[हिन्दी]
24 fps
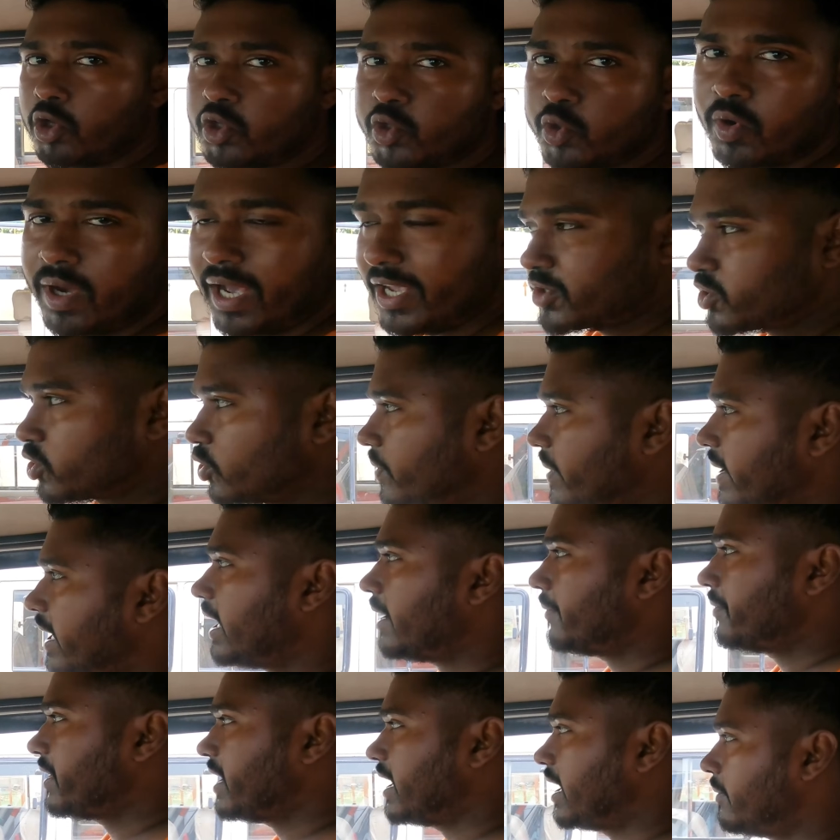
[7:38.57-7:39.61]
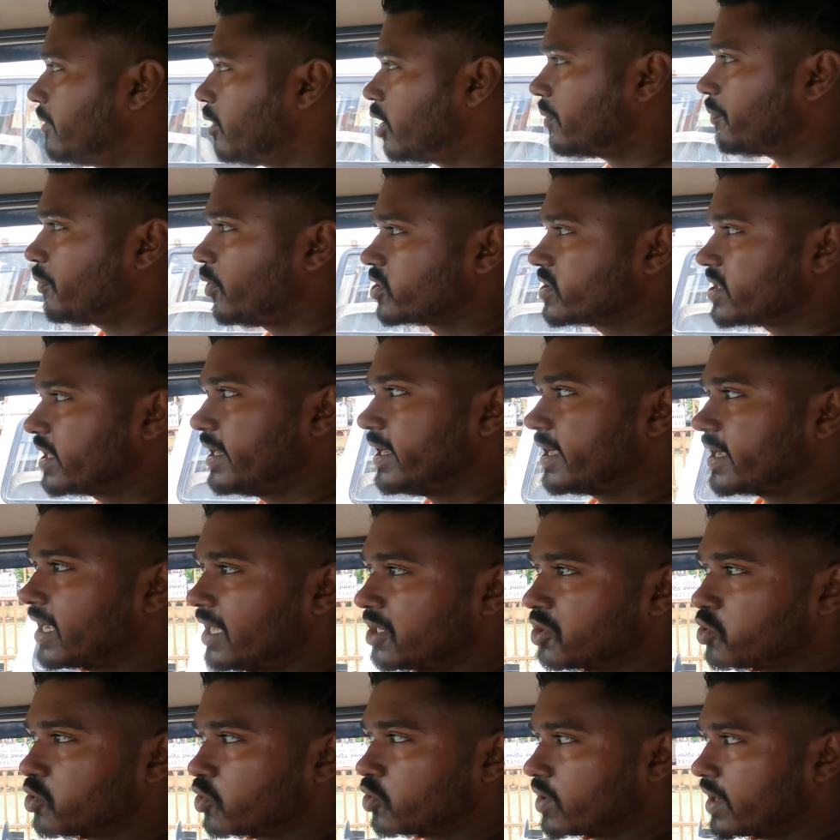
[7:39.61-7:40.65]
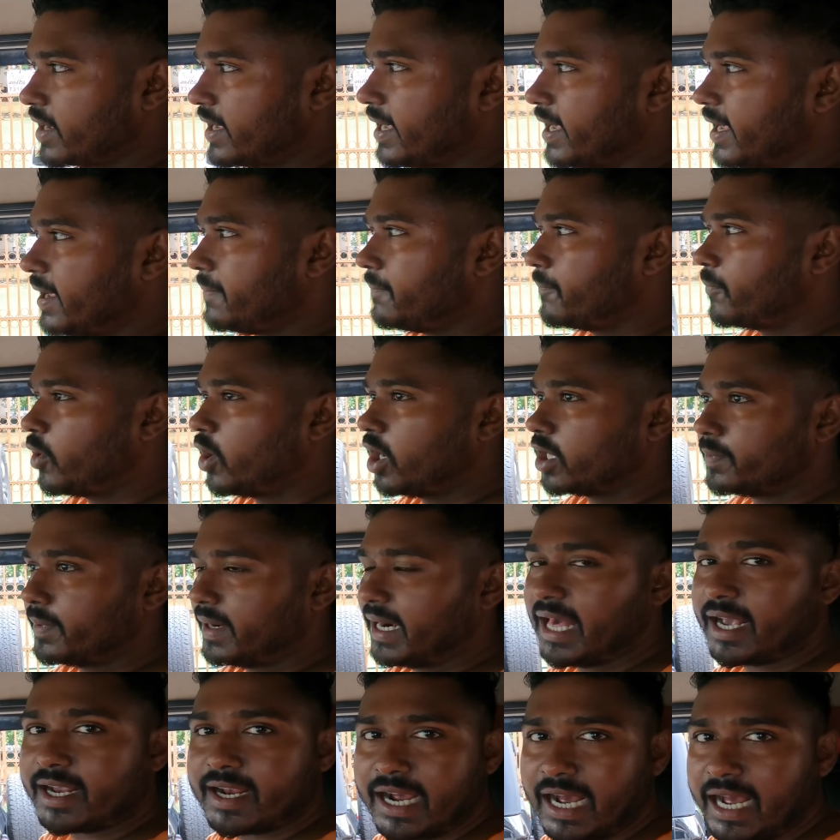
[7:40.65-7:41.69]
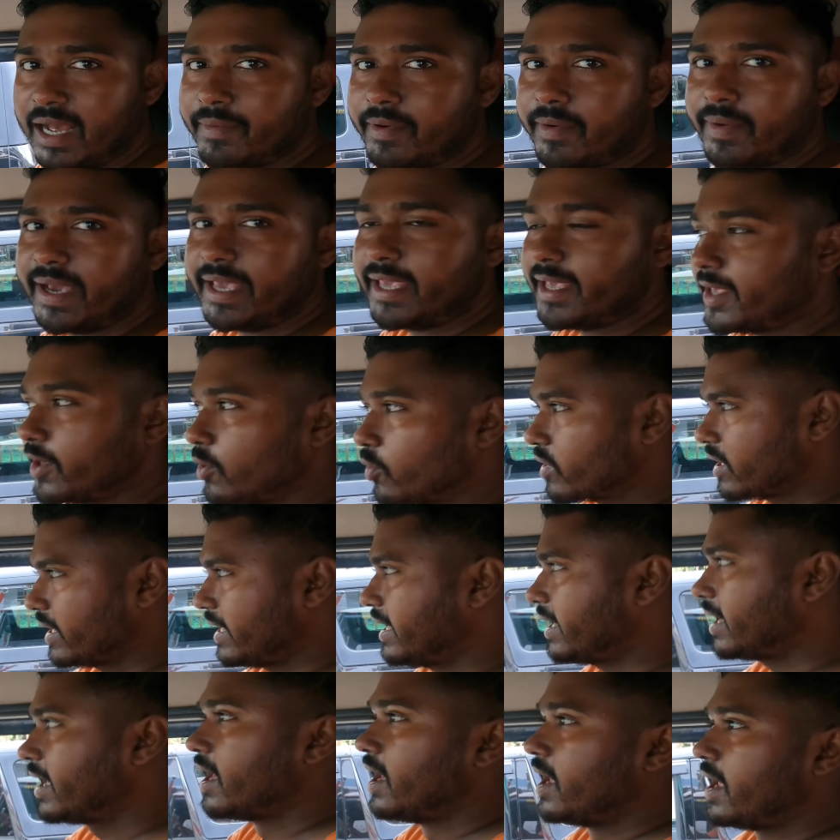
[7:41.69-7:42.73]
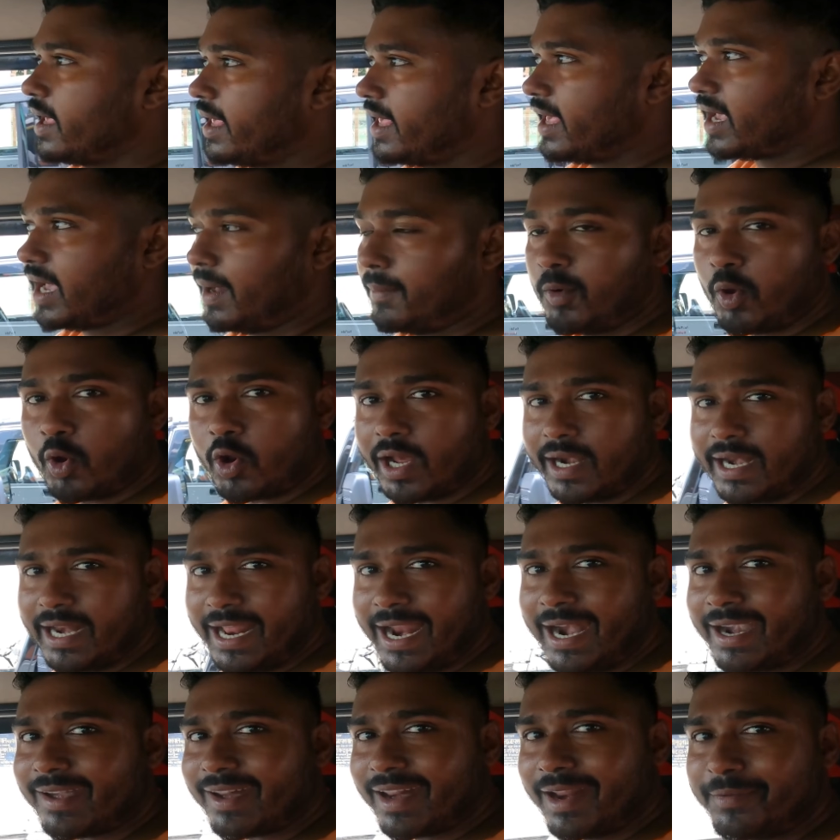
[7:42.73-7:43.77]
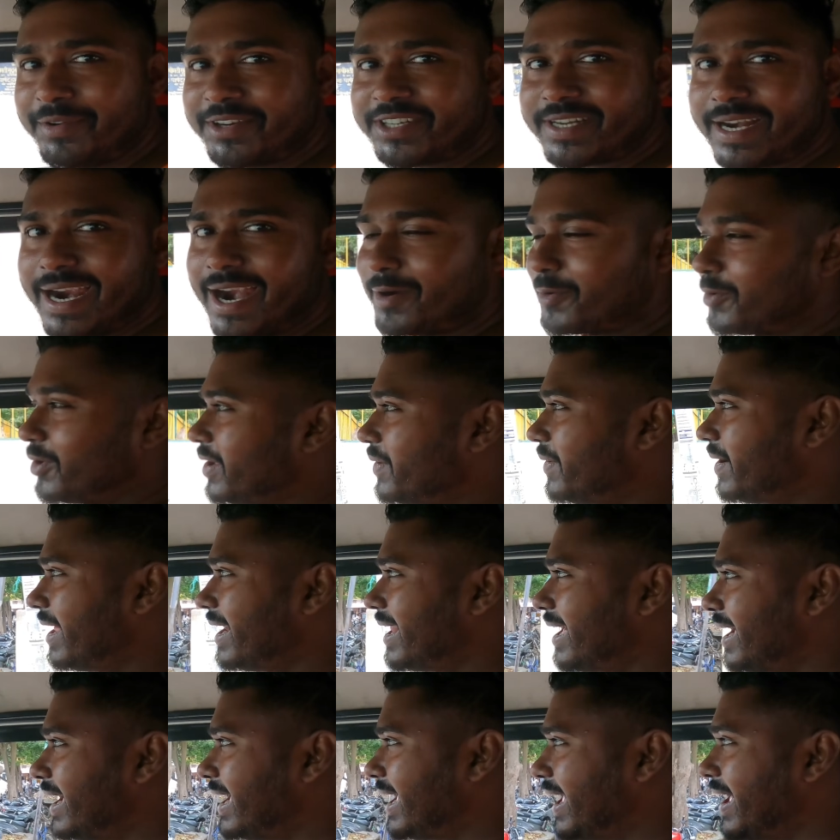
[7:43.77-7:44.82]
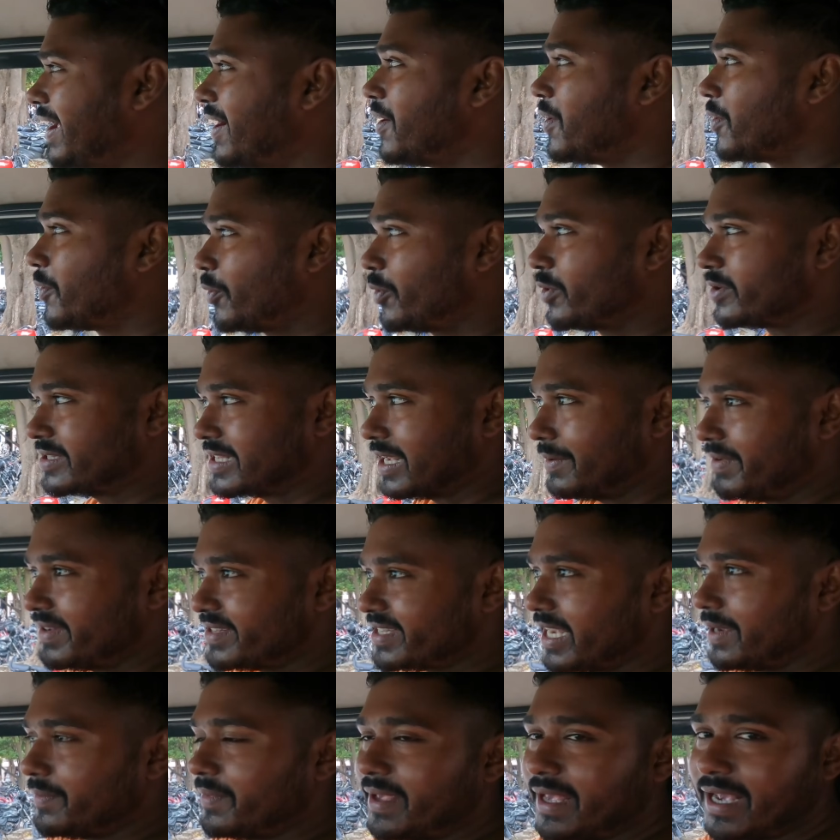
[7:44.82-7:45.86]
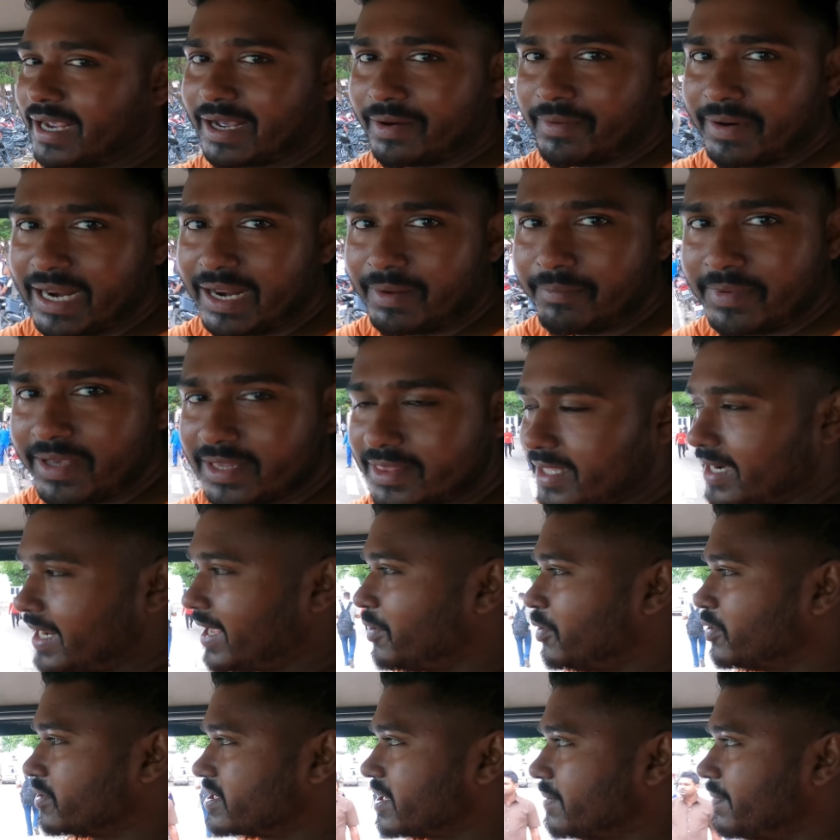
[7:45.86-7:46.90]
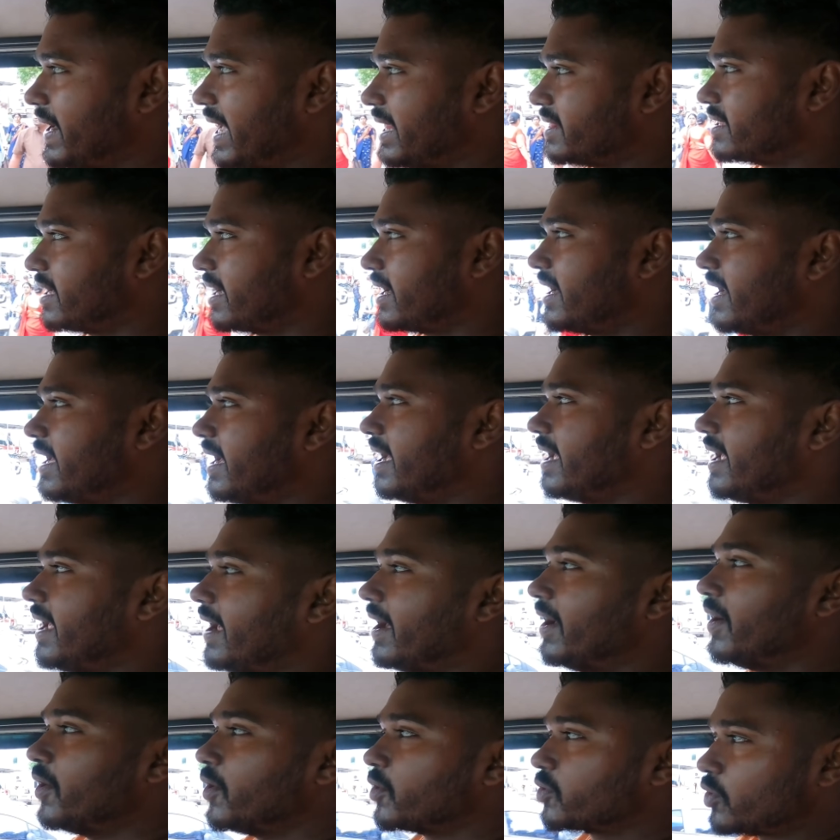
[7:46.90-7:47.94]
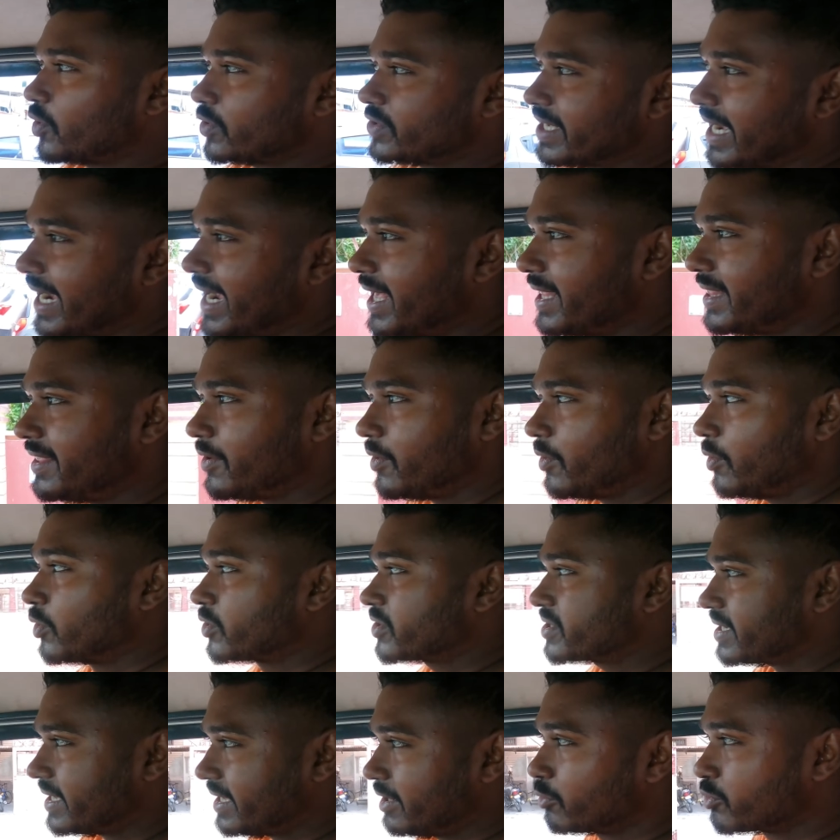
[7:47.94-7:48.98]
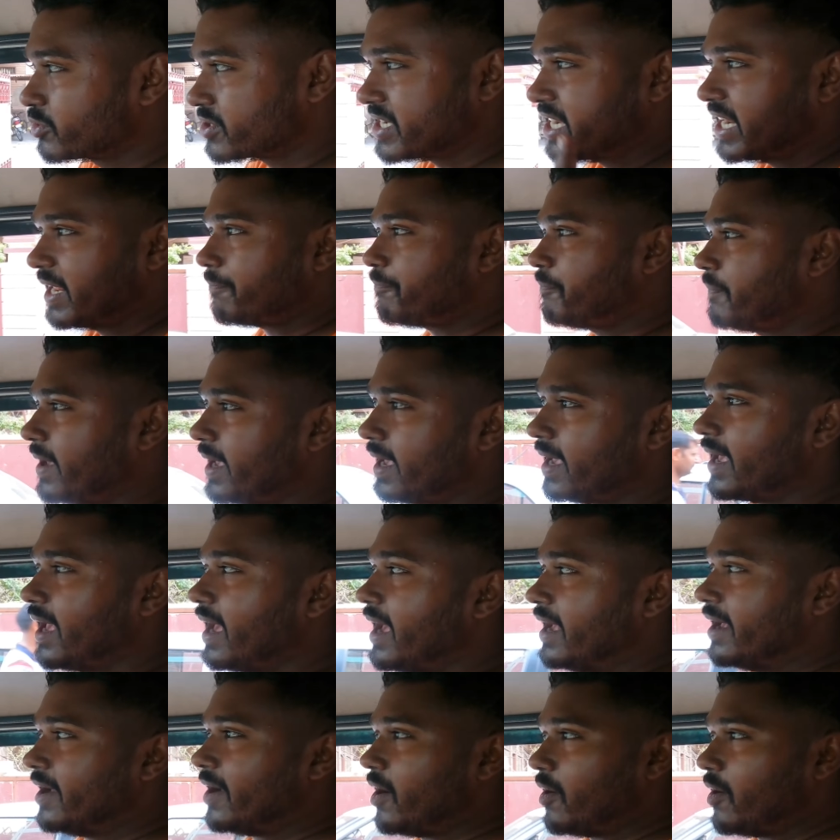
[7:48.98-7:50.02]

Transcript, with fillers: हो चुका है सुबह अभी हम और पोषण निकल चुके हैं बहुत बड़ा काम है भाई क्योंकि एक हम लोग का नया ट्रिप स्टार्ट होने वाला है उसके विषय में एक हमारे मित्र है उनसे बात करना है तो शायद उस उस ट्रिप में